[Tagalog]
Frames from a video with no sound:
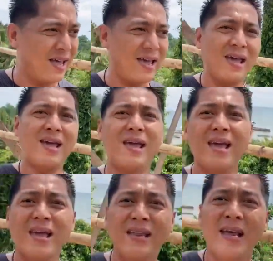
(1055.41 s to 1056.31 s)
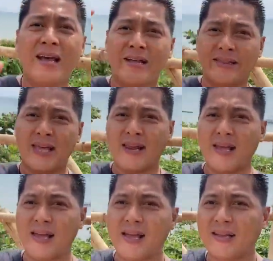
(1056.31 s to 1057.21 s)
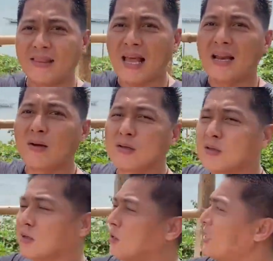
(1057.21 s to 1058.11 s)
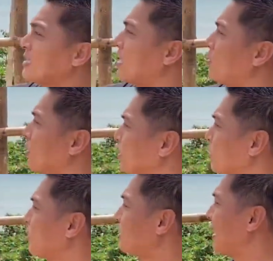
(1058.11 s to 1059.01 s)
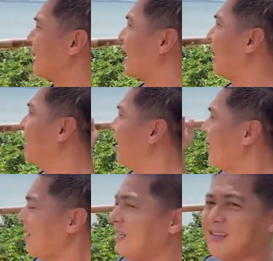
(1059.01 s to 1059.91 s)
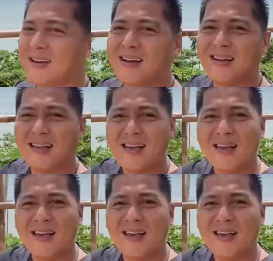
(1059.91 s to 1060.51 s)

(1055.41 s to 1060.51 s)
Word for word: And teren, sa likod ko, nasa likuran ko talaga, literally,